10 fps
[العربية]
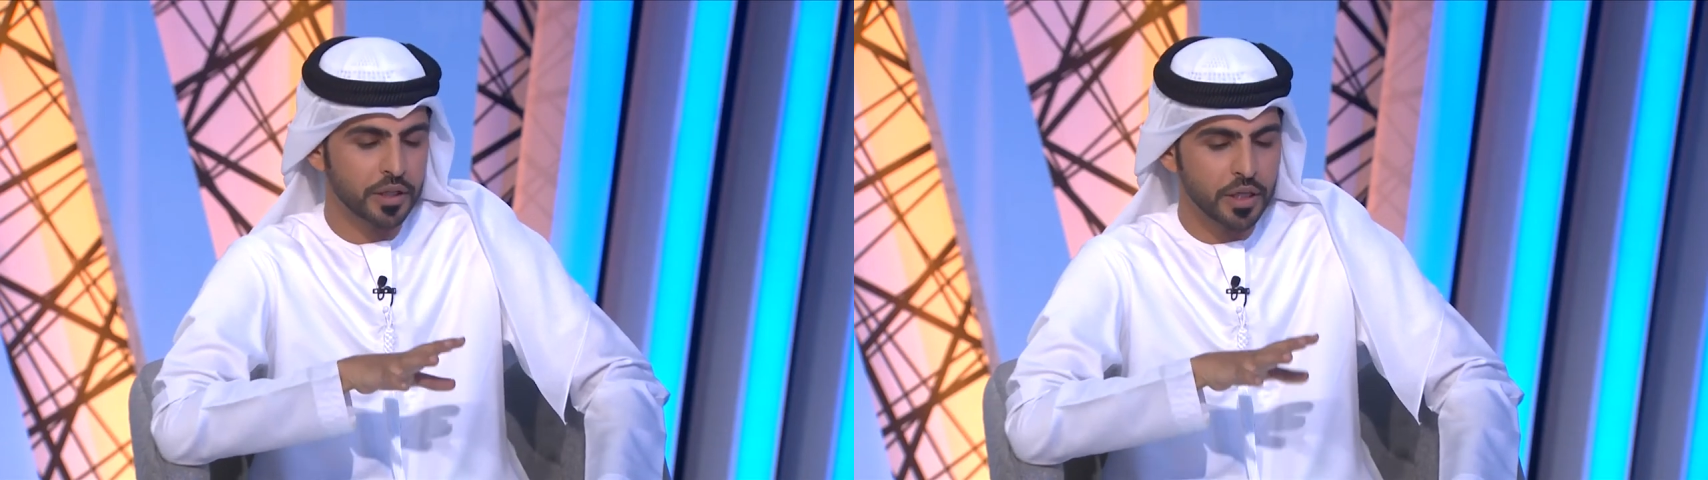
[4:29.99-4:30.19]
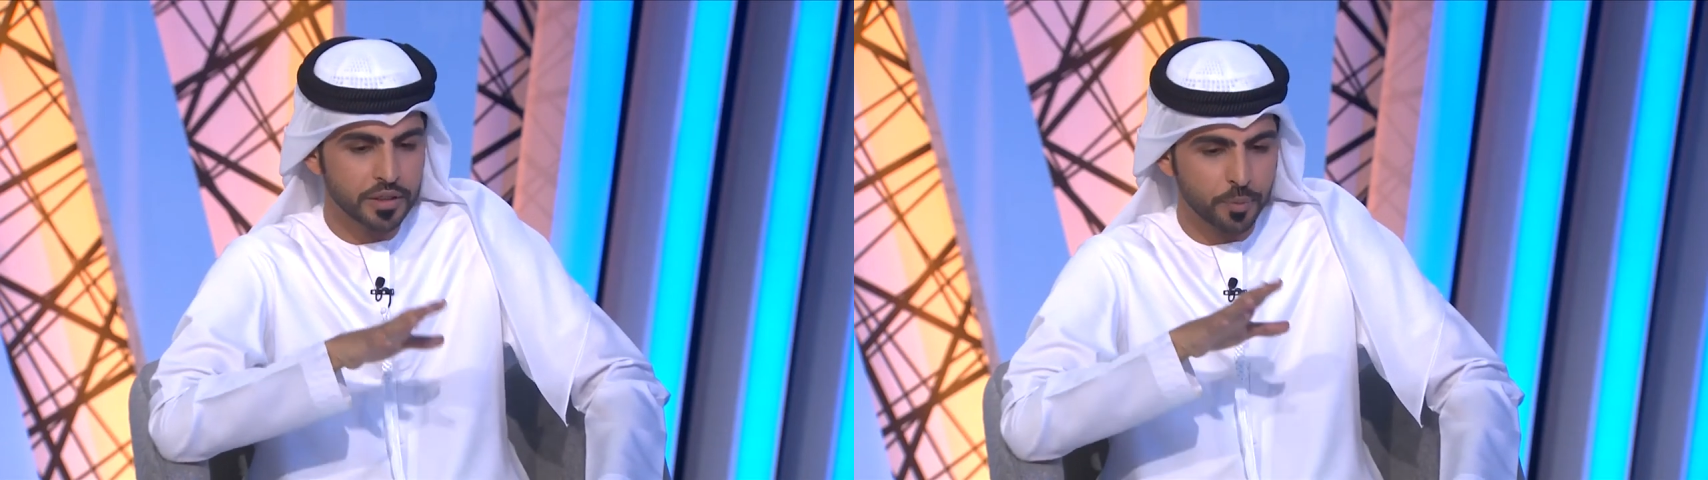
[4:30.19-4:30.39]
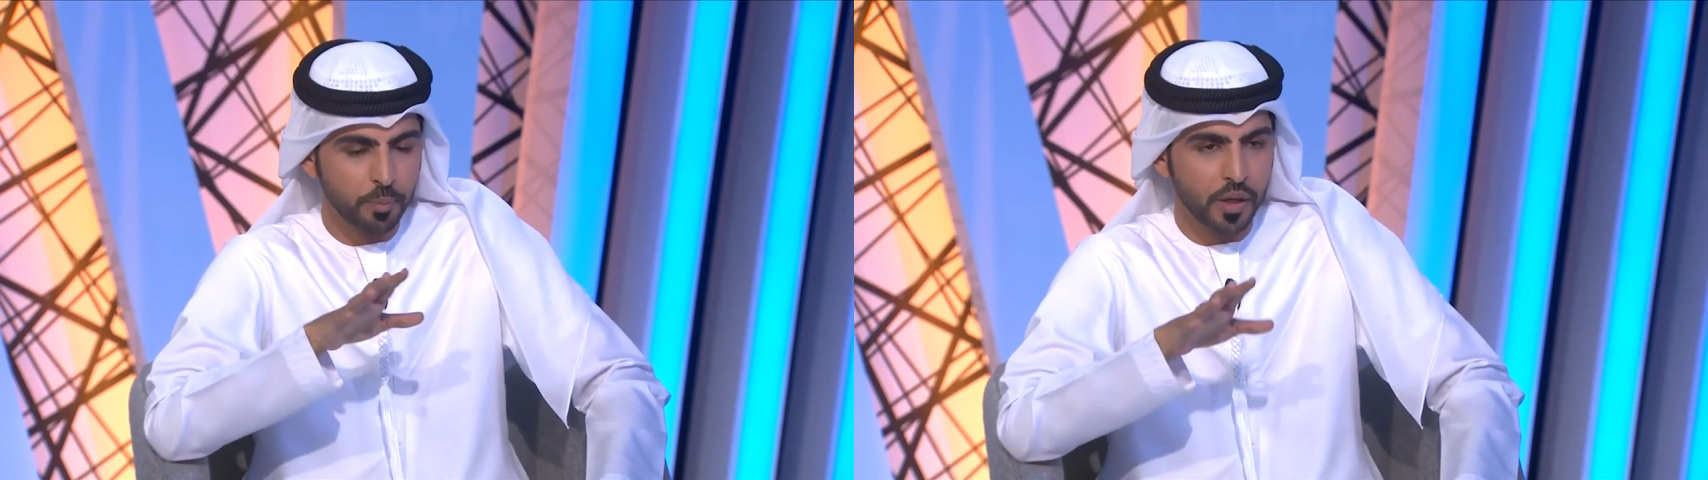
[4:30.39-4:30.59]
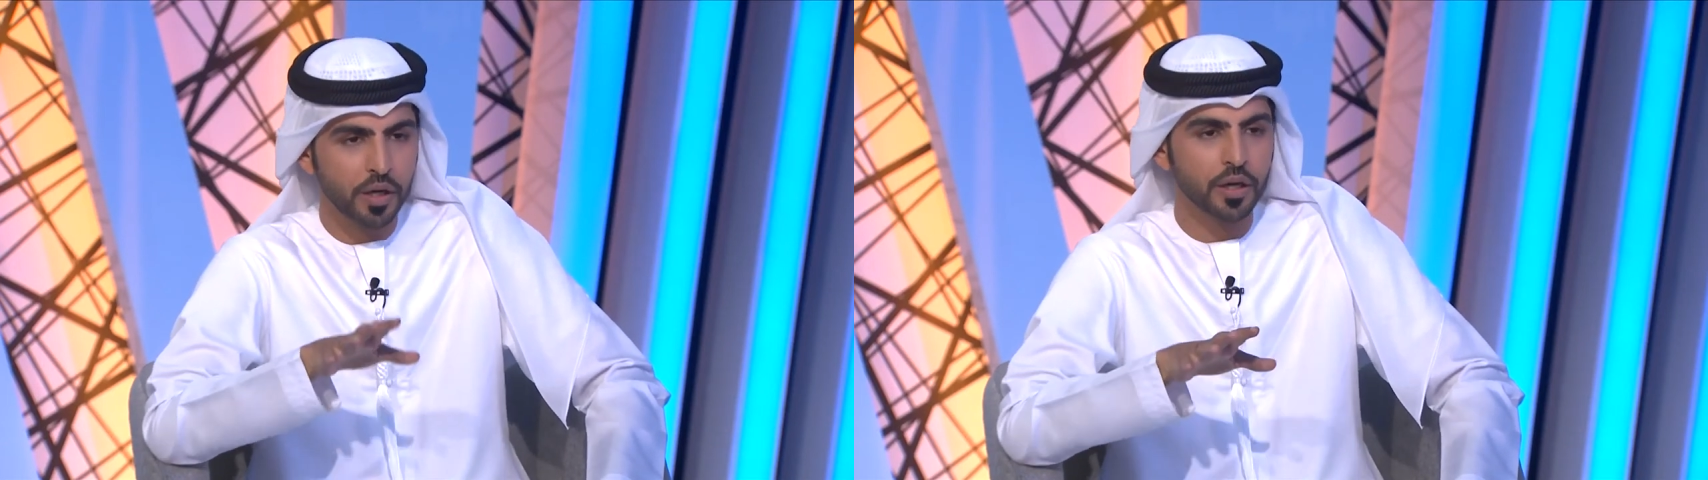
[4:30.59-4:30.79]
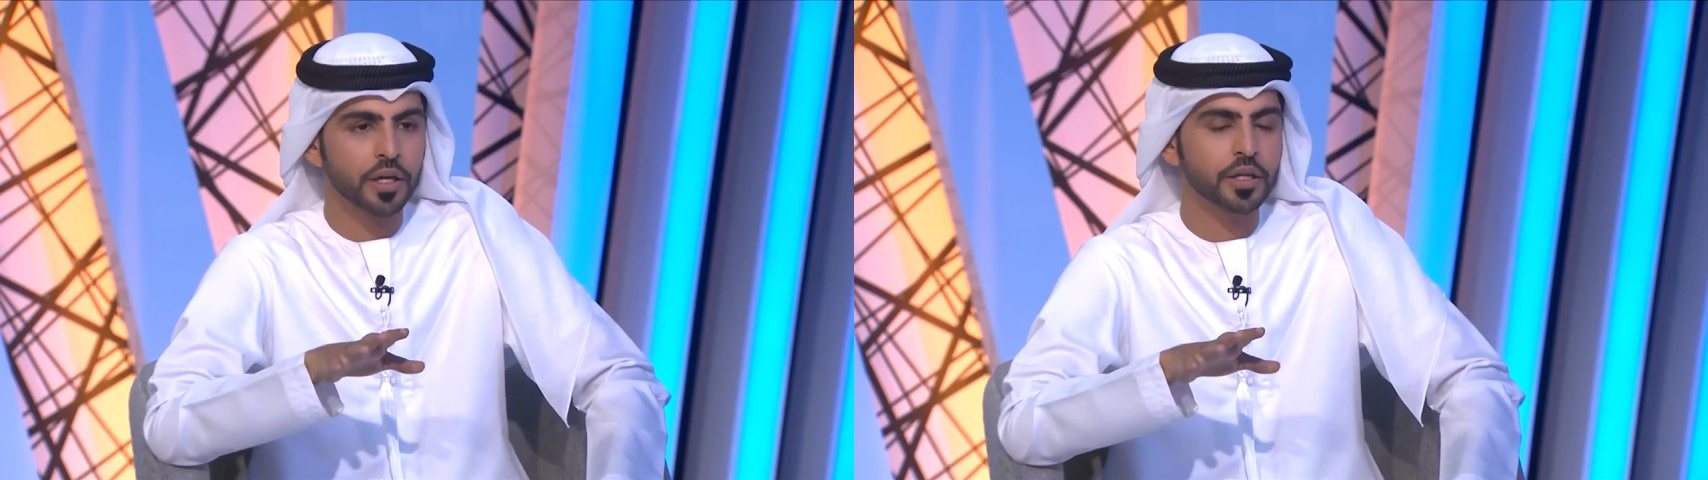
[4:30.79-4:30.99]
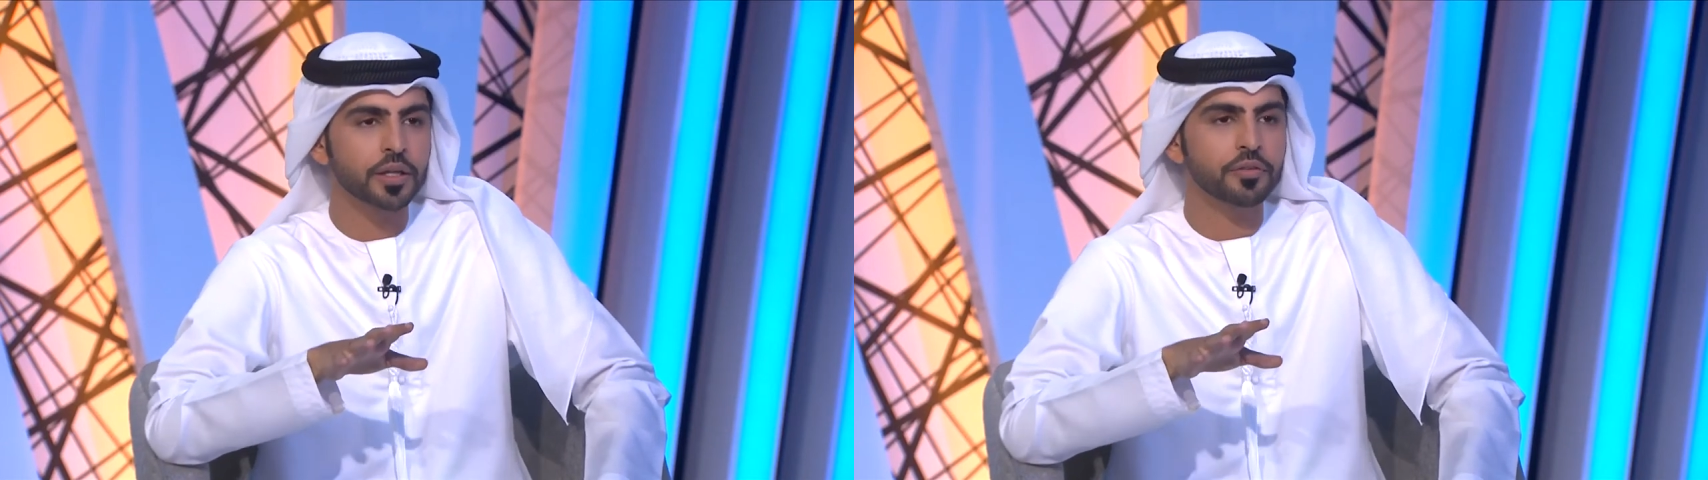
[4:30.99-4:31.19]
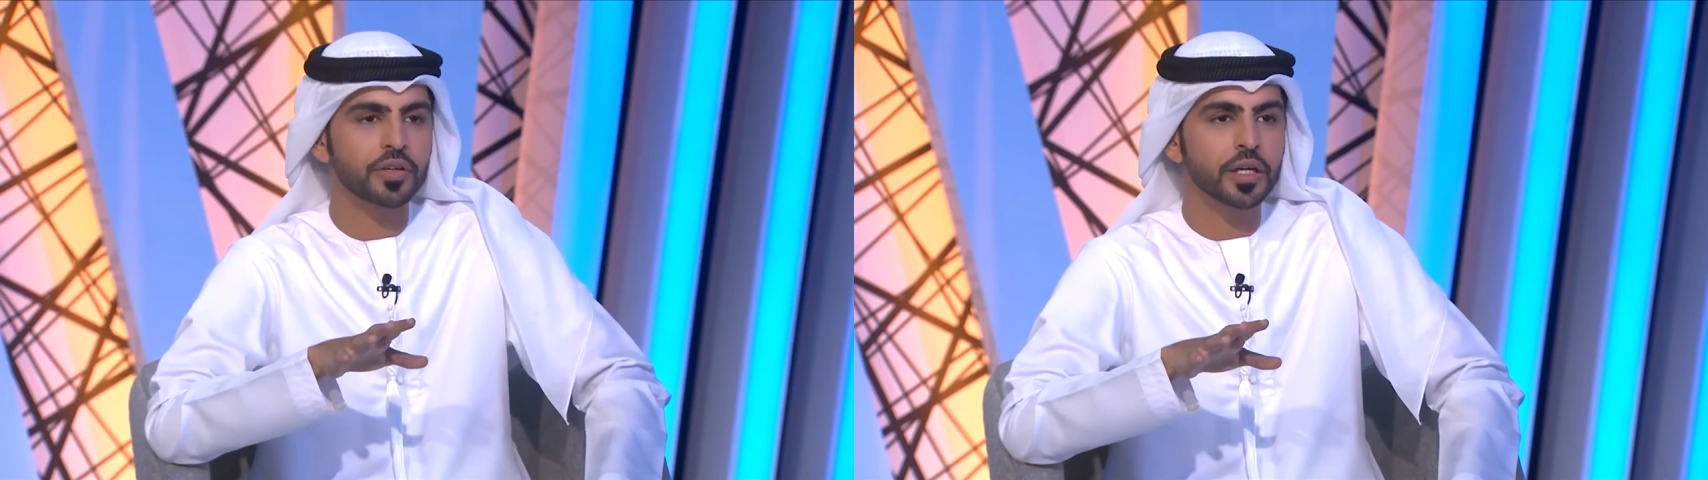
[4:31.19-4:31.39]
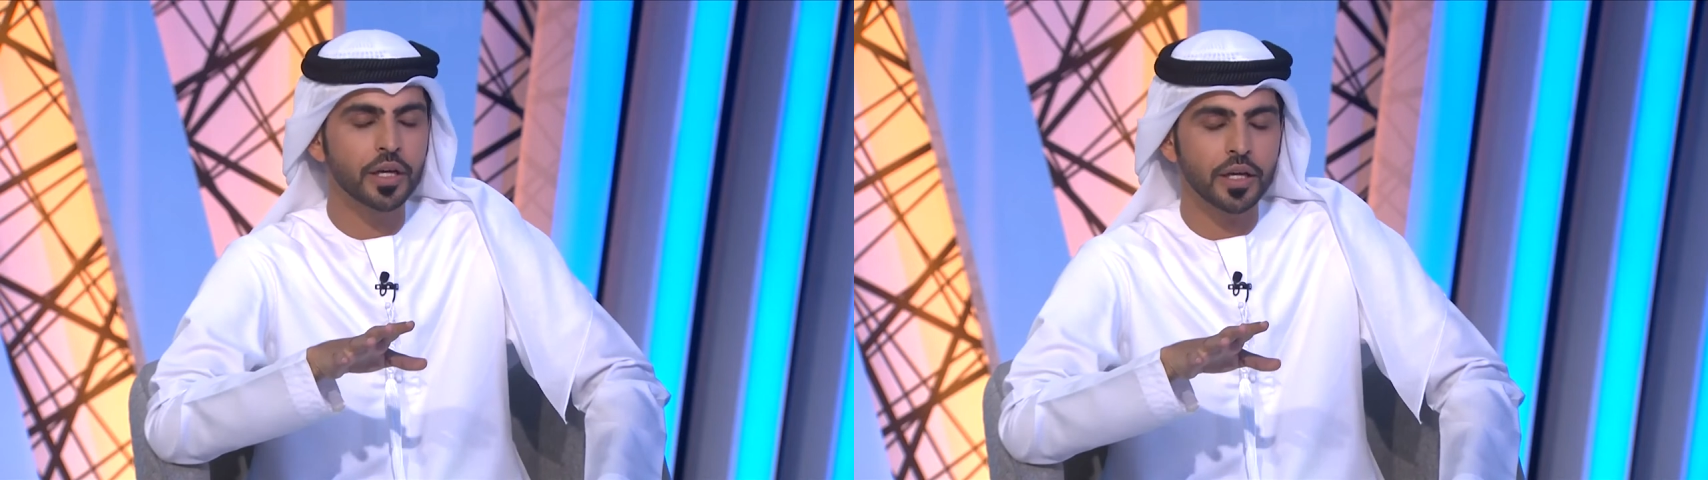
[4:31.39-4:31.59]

هي سباقه اكيد في